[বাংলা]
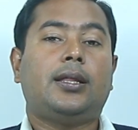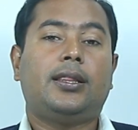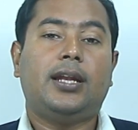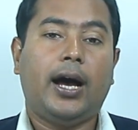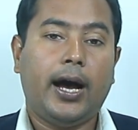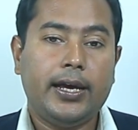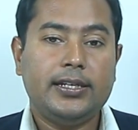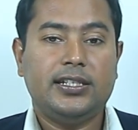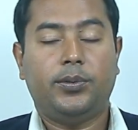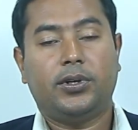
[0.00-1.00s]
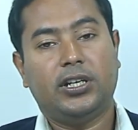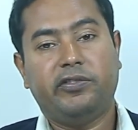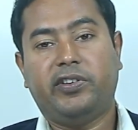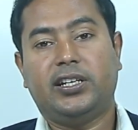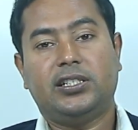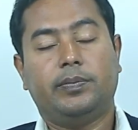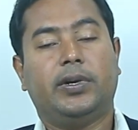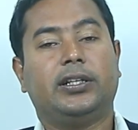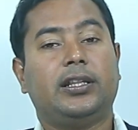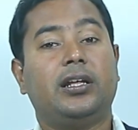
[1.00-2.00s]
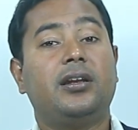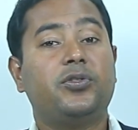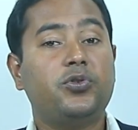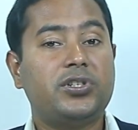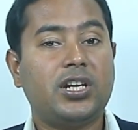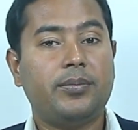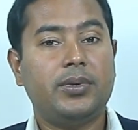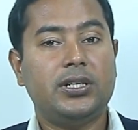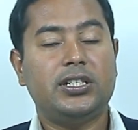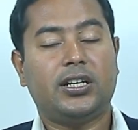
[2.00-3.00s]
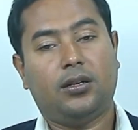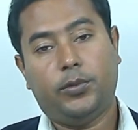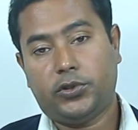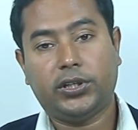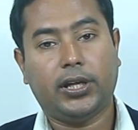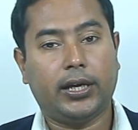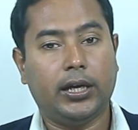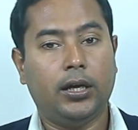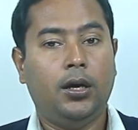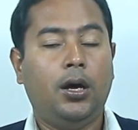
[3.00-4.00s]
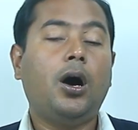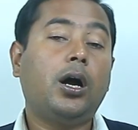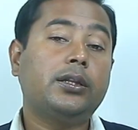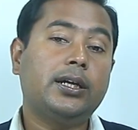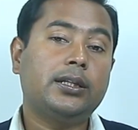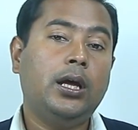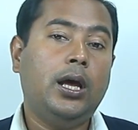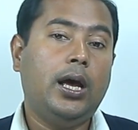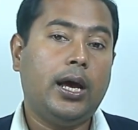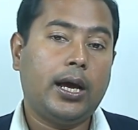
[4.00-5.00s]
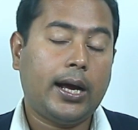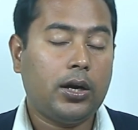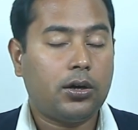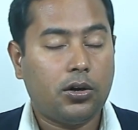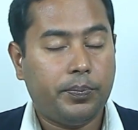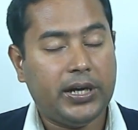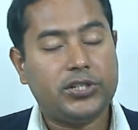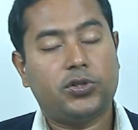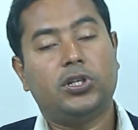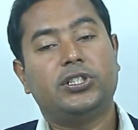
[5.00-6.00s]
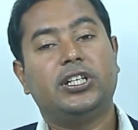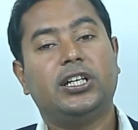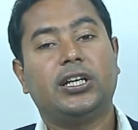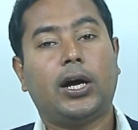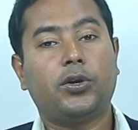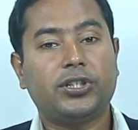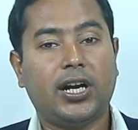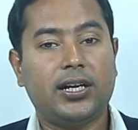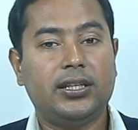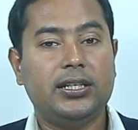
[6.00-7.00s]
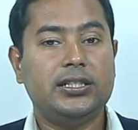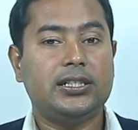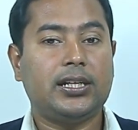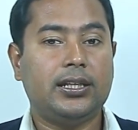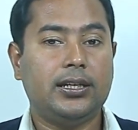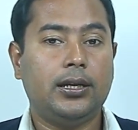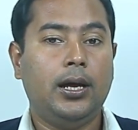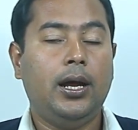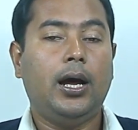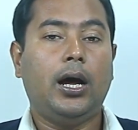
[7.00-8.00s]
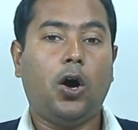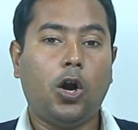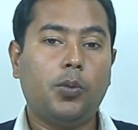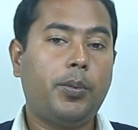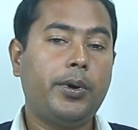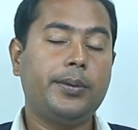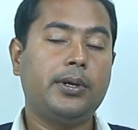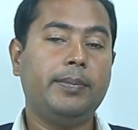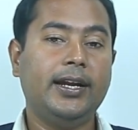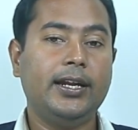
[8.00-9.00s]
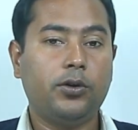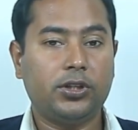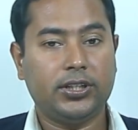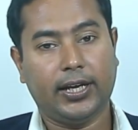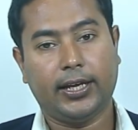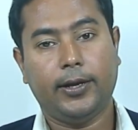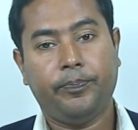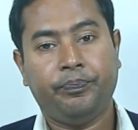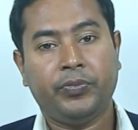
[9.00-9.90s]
তাদের হায়েস্ট হাইজ এবং নিফাস বা তাদের ঋতুস্রাবের যে একটা বিষয় থাকে অর্থাৎ কারো কারো পাঁচচল্লিশ দিন কারো ষাট দিন যে তাদের অল্প পরিমাণে বিল্ডিং হতে থাকে